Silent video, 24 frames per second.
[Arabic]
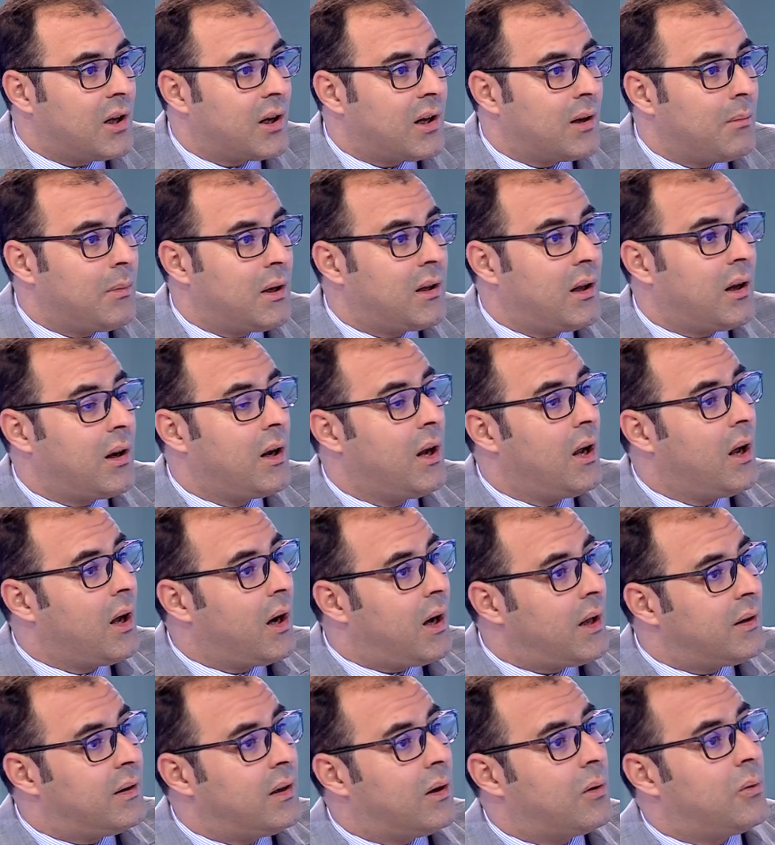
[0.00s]
شهر رمضان
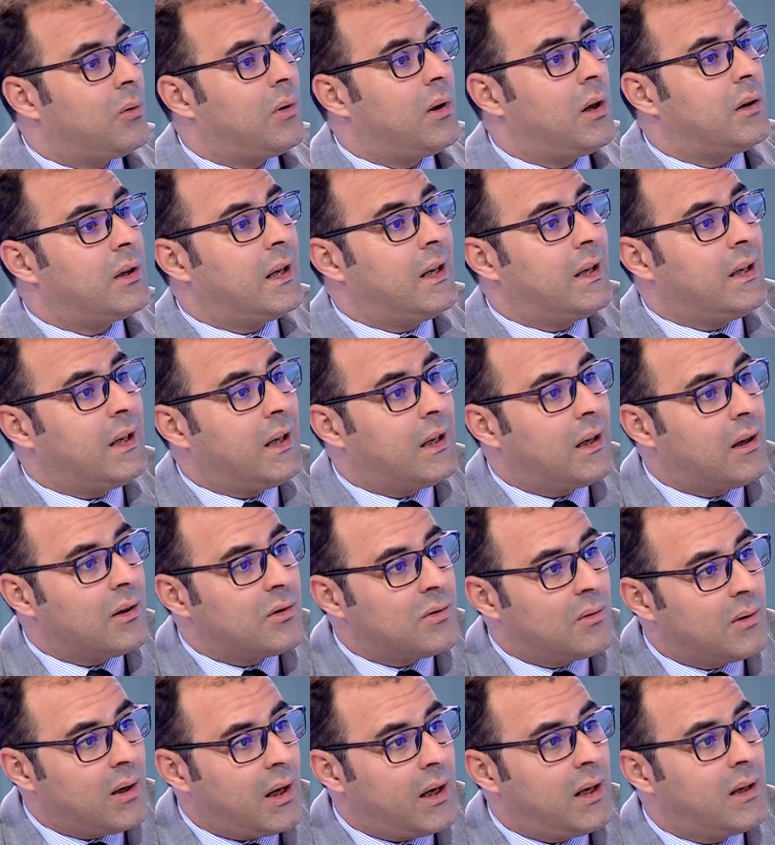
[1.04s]
قد يكون لديه
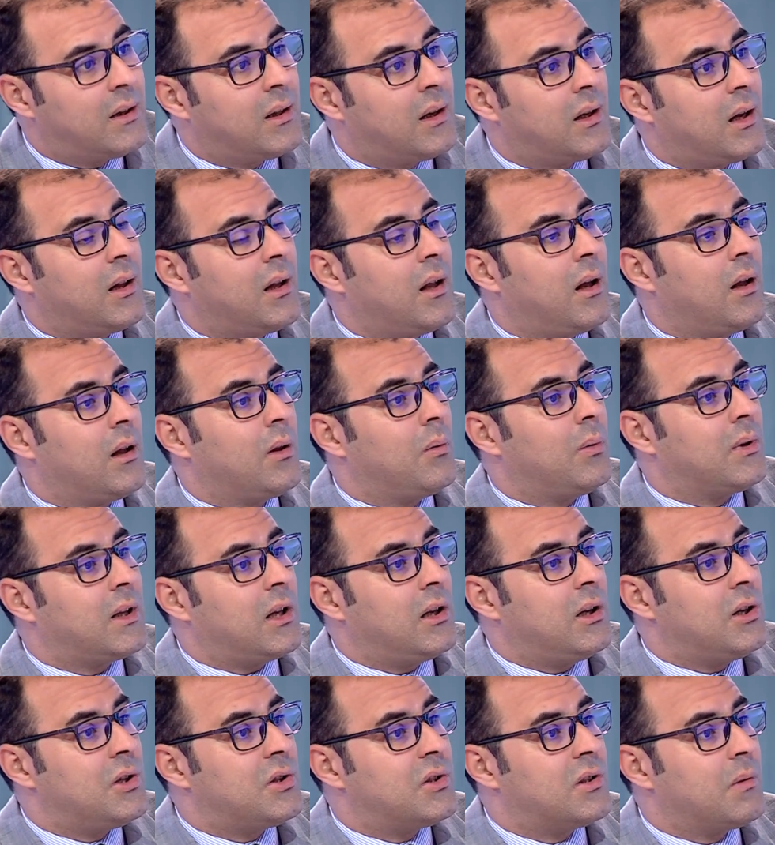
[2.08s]
انعكاس ايضا على
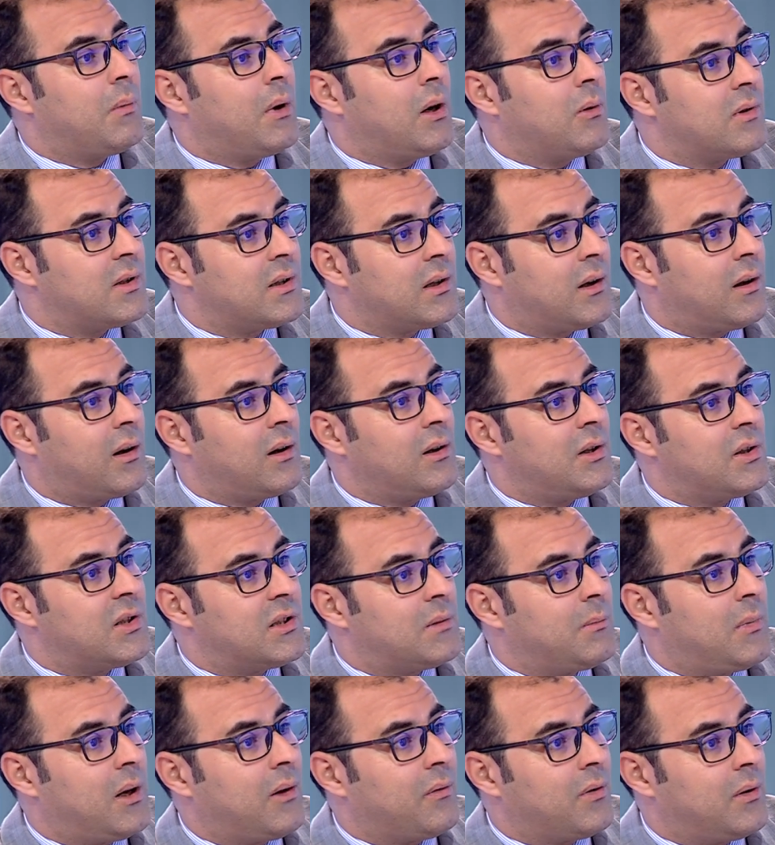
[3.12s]
الوضع الاجتماعي والاستقرار
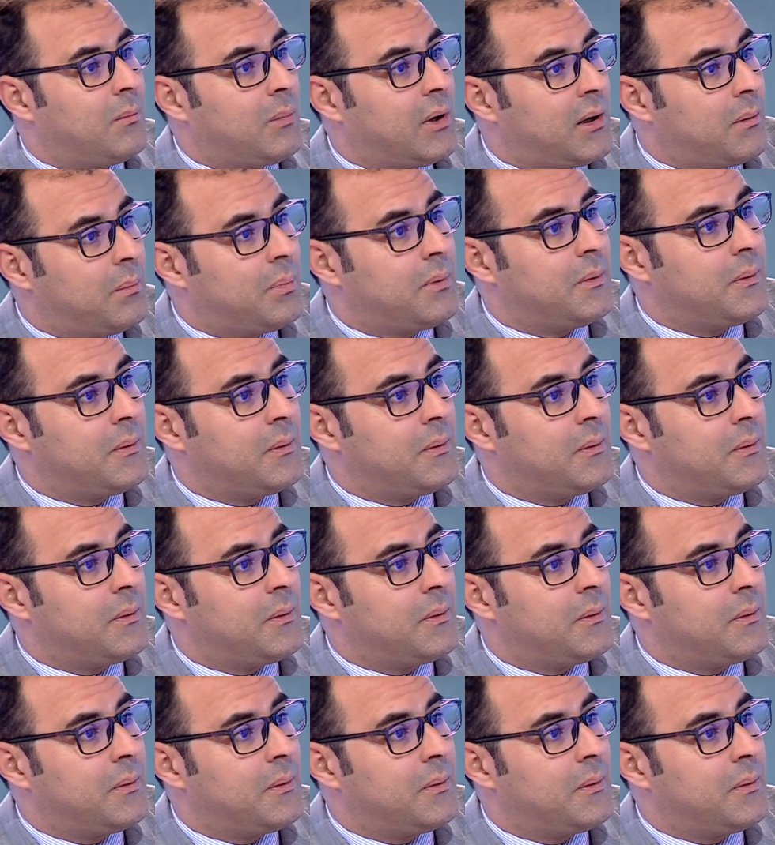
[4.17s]
الاجتماعي في المغرب